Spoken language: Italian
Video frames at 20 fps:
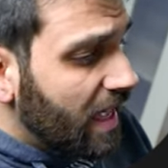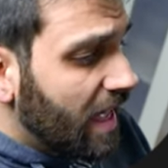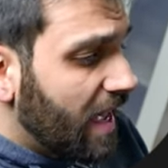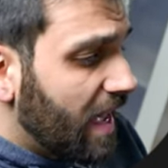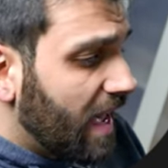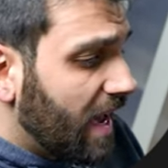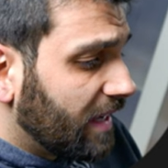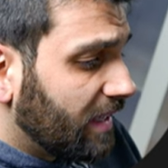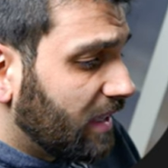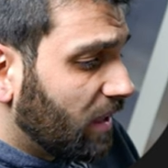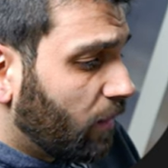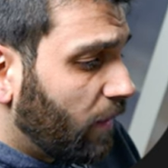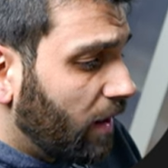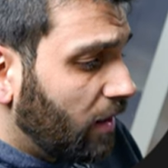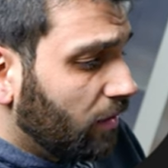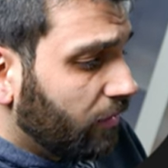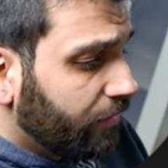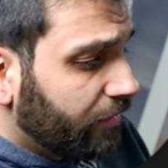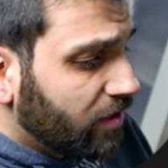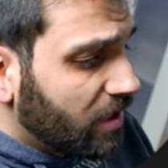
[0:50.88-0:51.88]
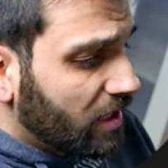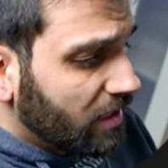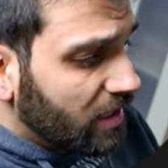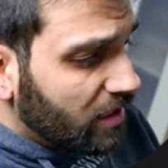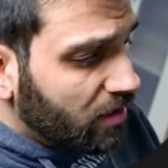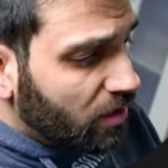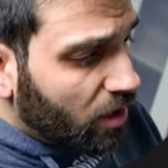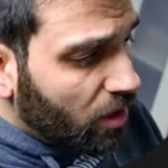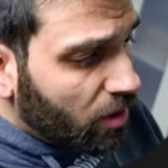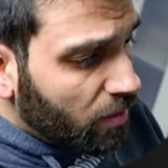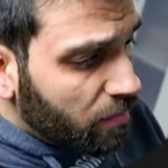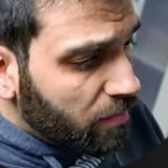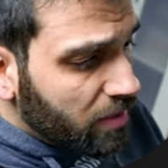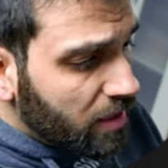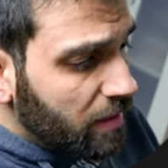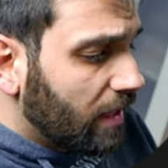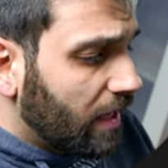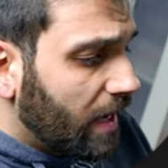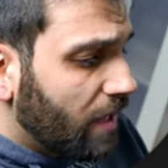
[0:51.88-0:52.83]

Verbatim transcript: e anche quello ufficiale di Adobe